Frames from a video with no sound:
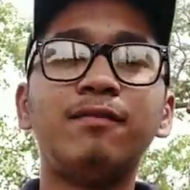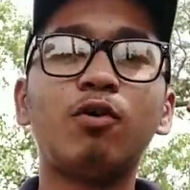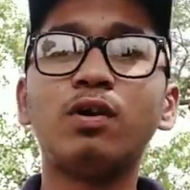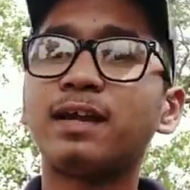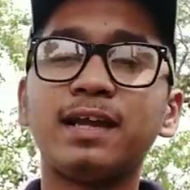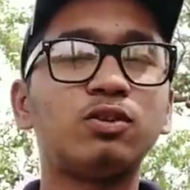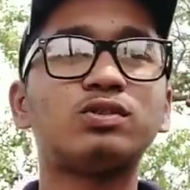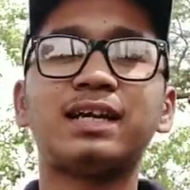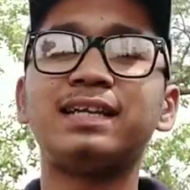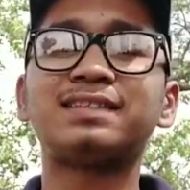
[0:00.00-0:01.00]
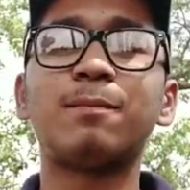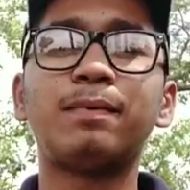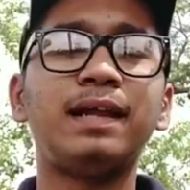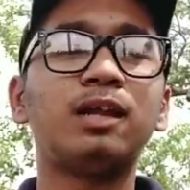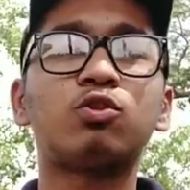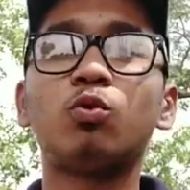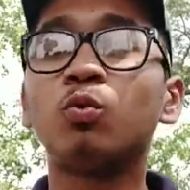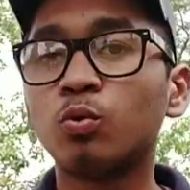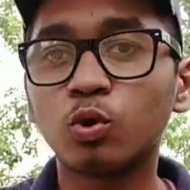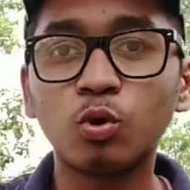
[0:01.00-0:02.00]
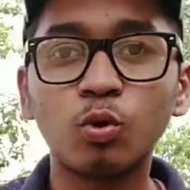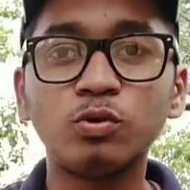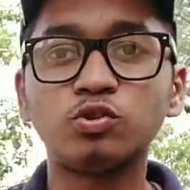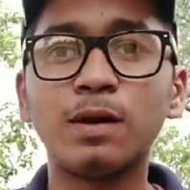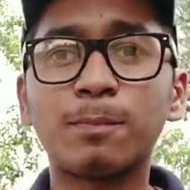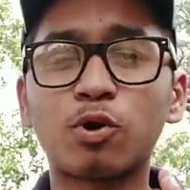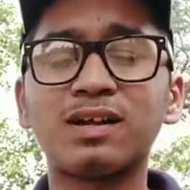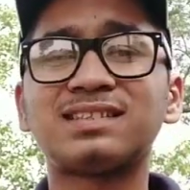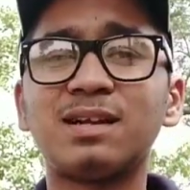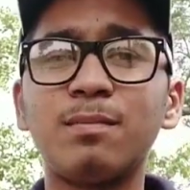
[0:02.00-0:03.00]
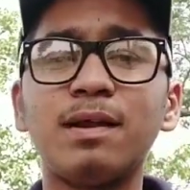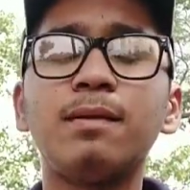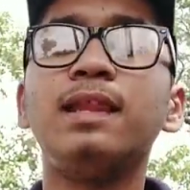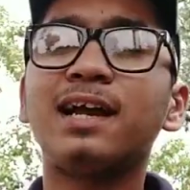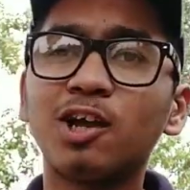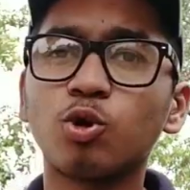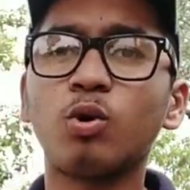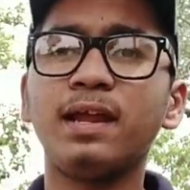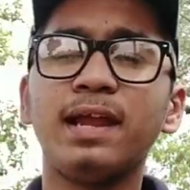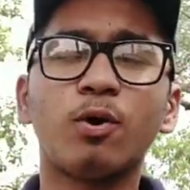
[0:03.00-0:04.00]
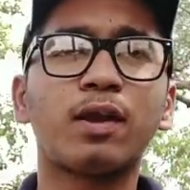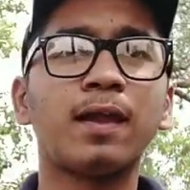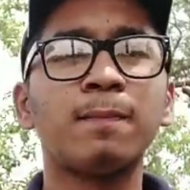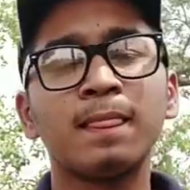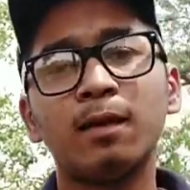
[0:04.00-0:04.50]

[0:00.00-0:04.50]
रिवोल्ट के तो चाइनीज़ कंपनी है तो उनको जो है प्रोडक्शन में दिक्कत हो रही है ओके